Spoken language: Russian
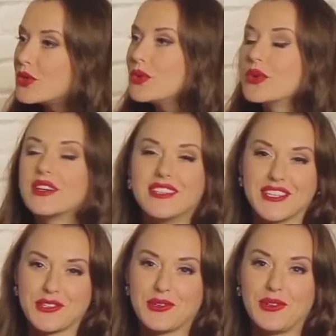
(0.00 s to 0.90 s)
друг
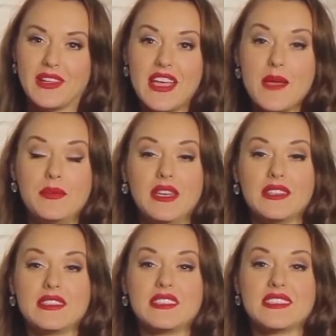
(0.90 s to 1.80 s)
нашел
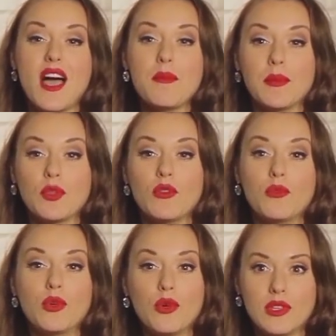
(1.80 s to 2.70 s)
перед самым
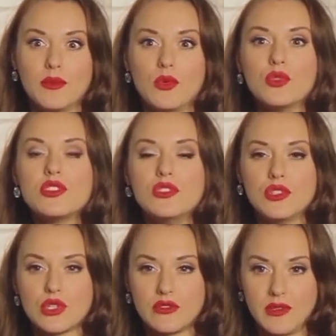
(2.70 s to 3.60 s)
Новым годом очень
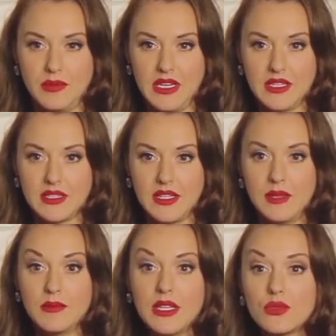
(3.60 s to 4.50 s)
дешевые билеты, и
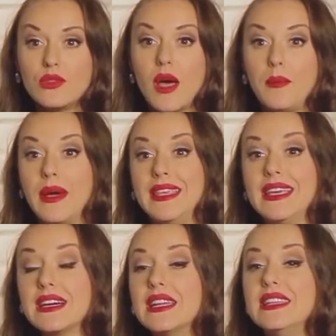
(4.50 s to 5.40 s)
мы туда
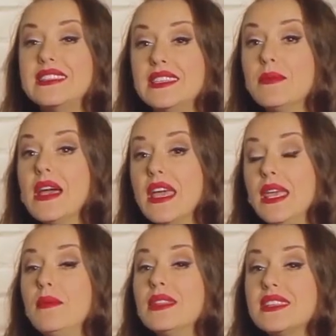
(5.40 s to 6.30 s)
поехали с ним
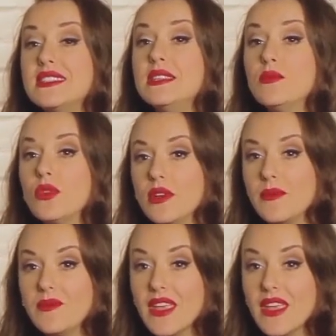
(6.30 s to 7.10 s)
именно зимой.